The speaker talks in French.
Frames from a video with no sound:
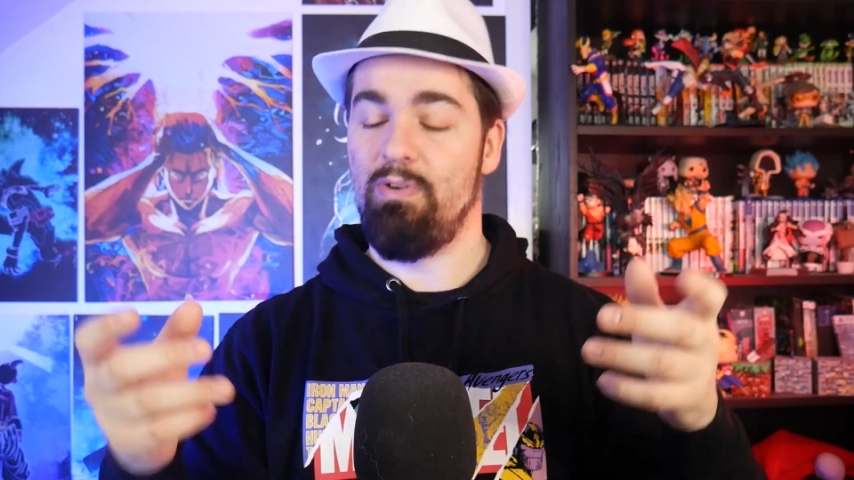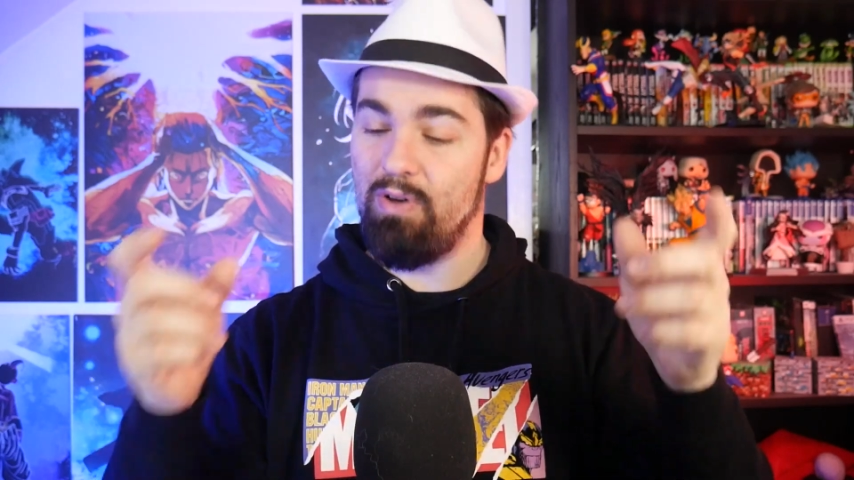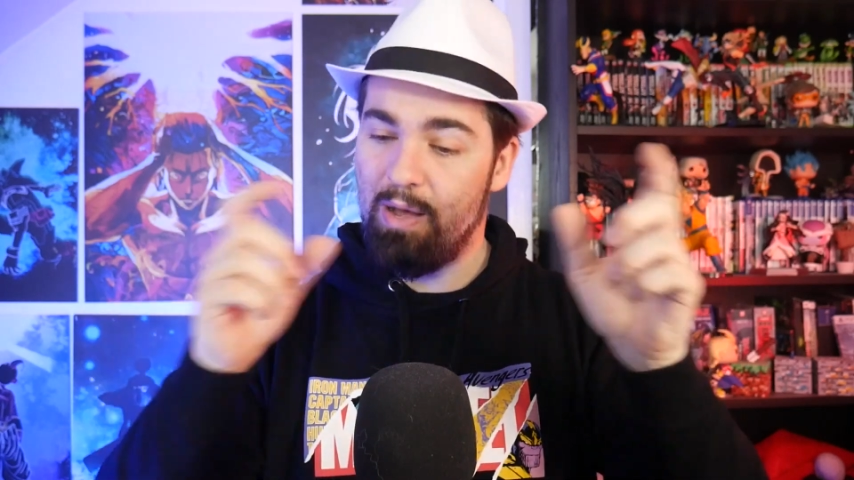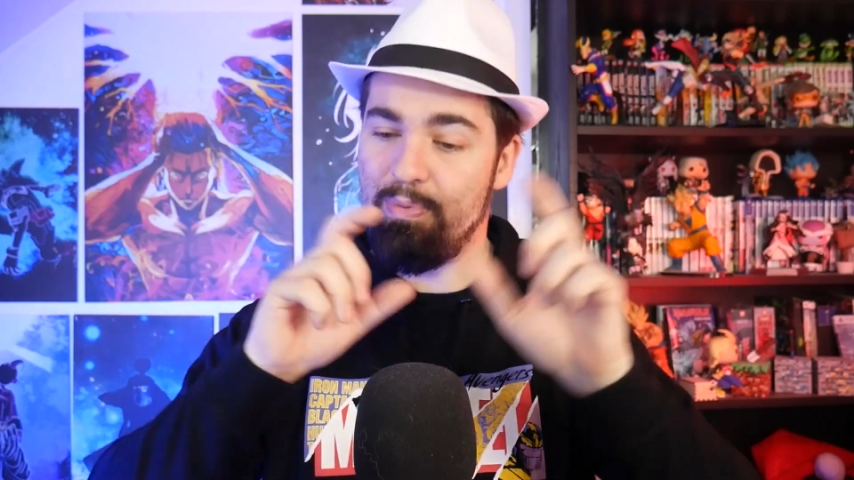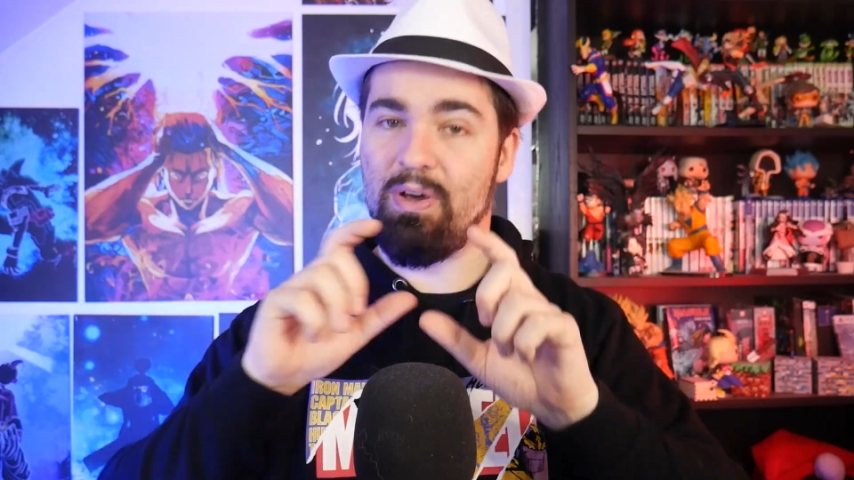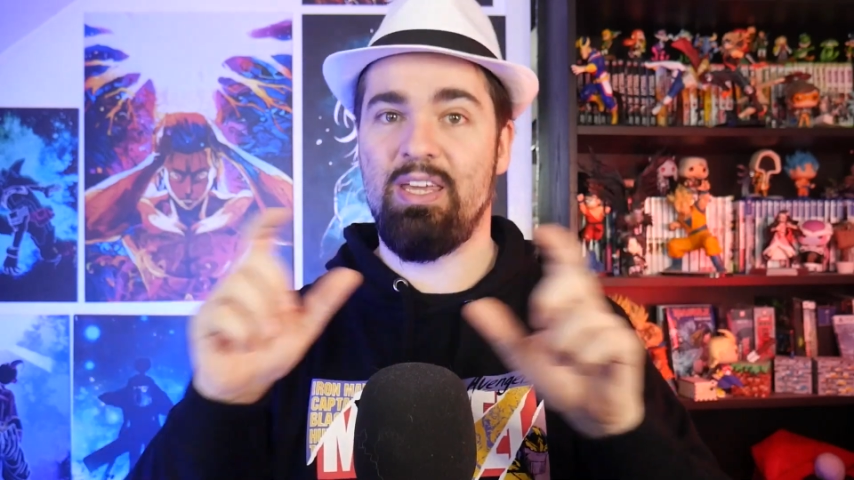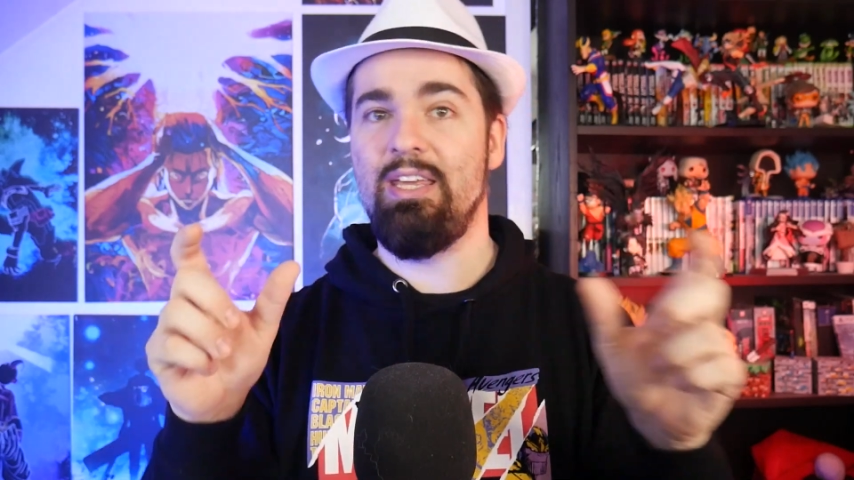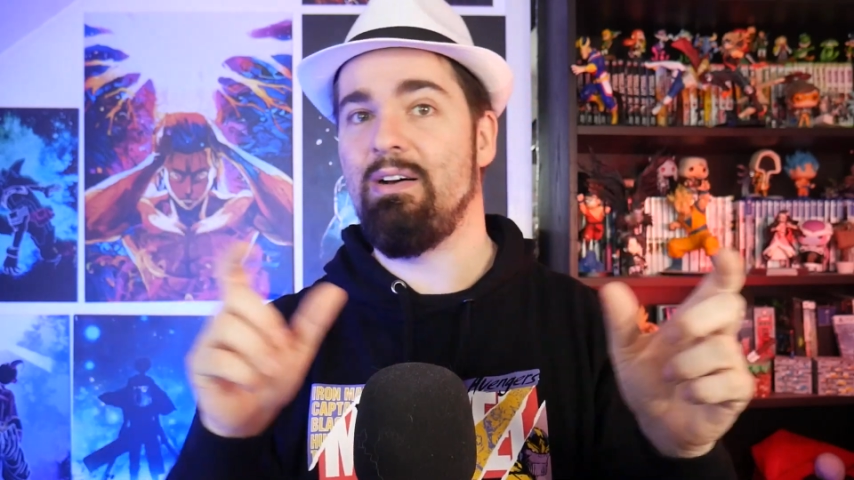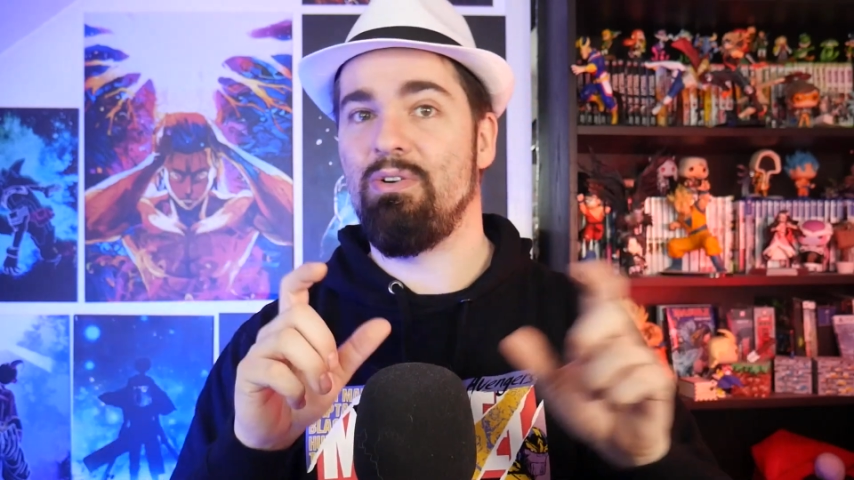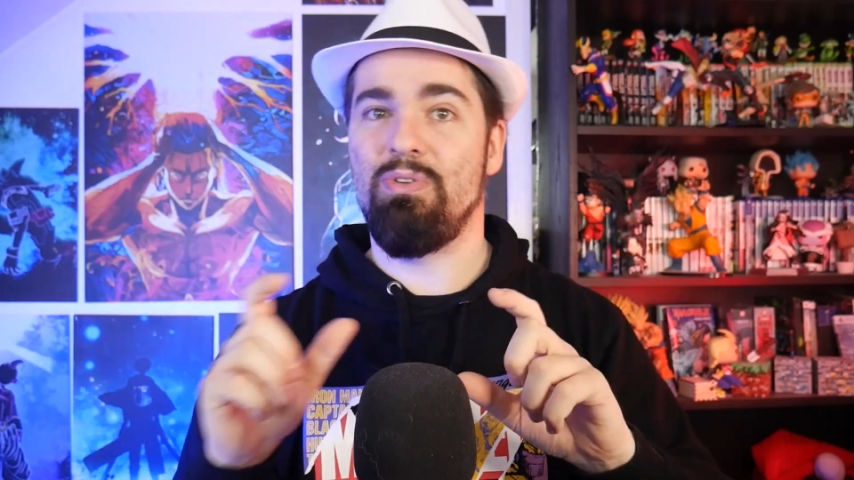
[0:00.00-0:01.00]
le rapport
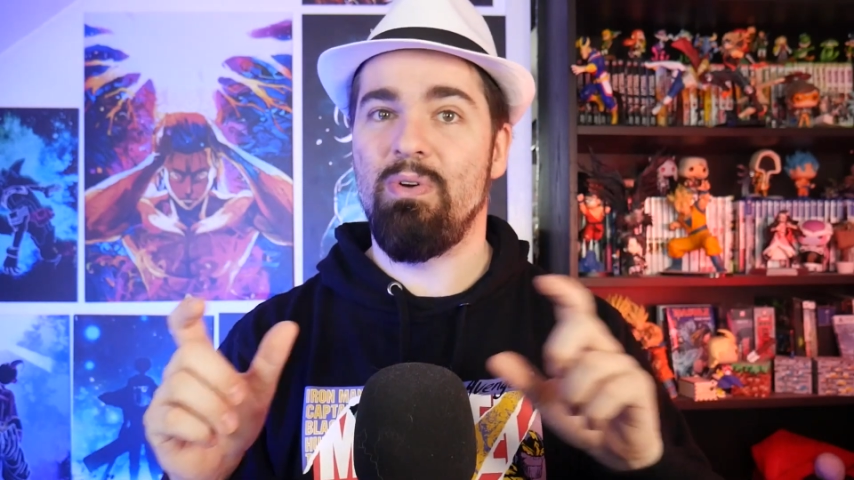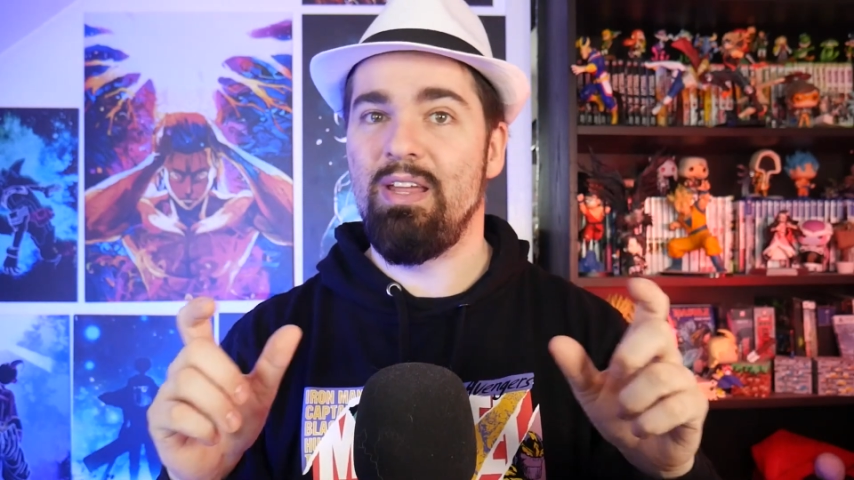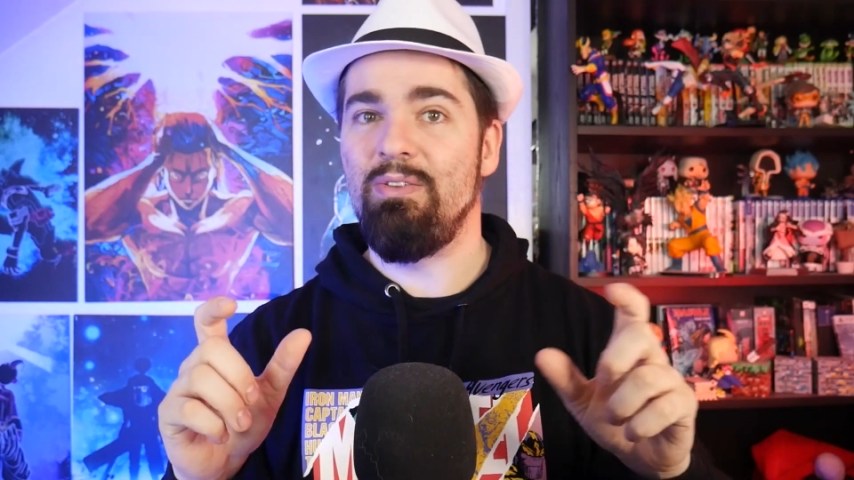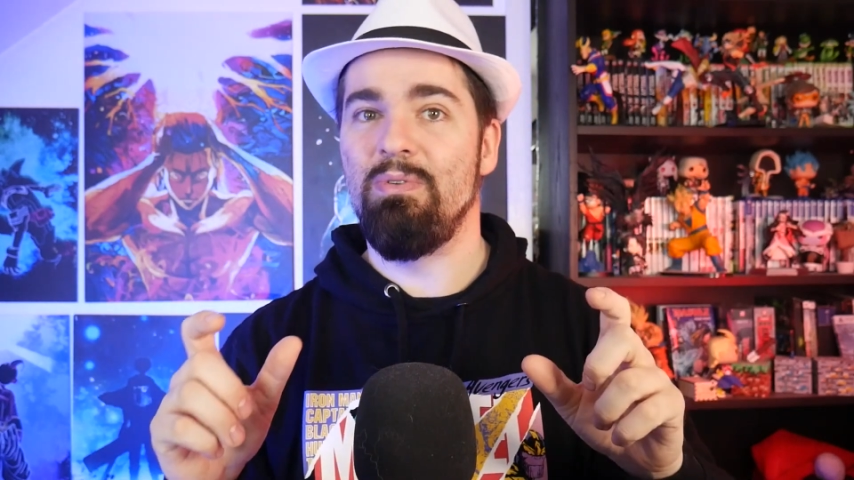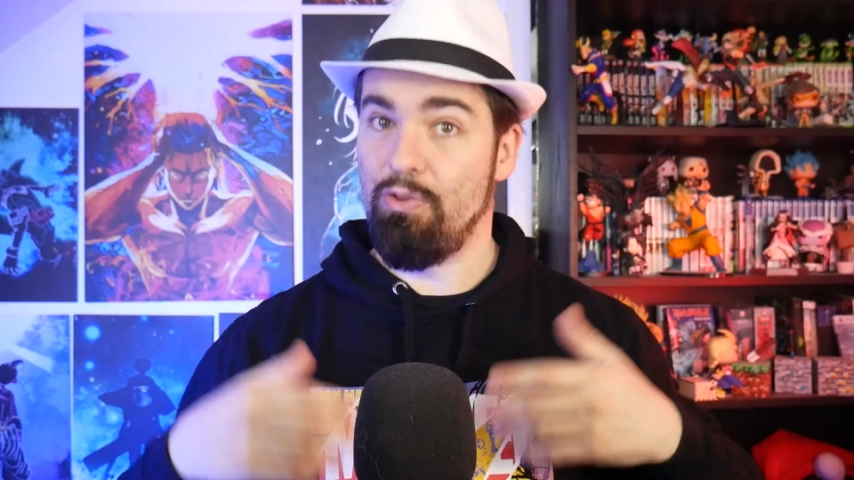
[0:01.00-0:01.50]
qu'il y a entre les deux.